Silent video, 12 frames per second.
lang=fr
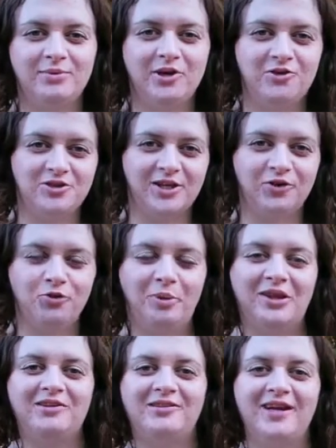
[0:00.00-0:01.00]
Bérangère de
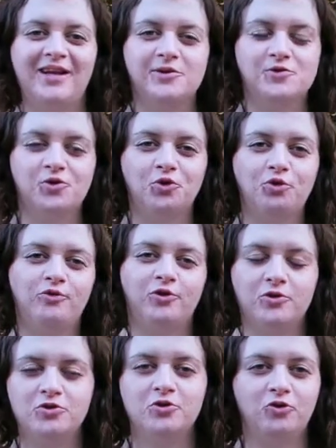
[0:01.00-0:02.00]
Pâte en l'air et on se retrouve
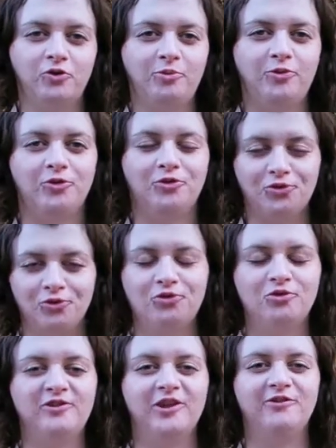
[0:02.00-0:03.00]
aujourd'hui pour une toute
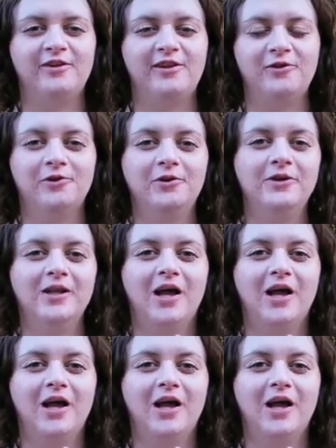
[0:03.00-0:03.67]
nouvelle vidéo.